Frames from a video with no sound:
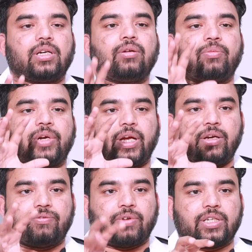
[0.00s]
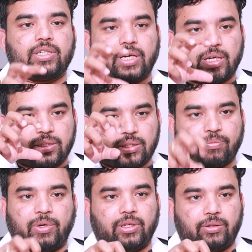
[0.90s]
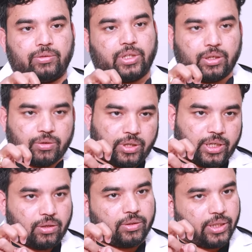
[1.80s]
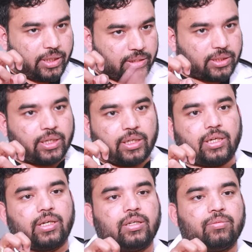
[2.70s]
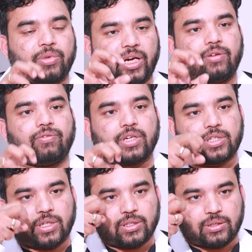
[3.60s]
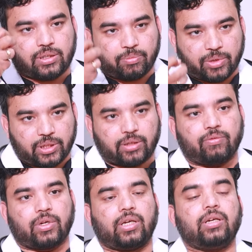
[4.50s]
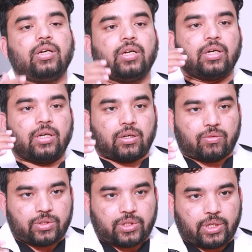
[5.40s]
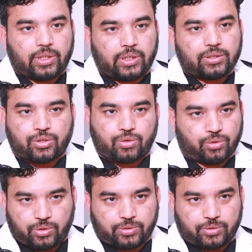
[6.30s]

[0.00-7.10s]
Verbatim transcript: గా బ్రెయిన్ ఫంక్షన్ అనేది దెబ్బతింటుంది ఈ రెండిట్లో ఏది జరిగినా కానీ బ్రెయిన్ ఫంక్షన్ అనేది దెబ్బతినడం వల్ల వచ్చేదే స్ట్రోక్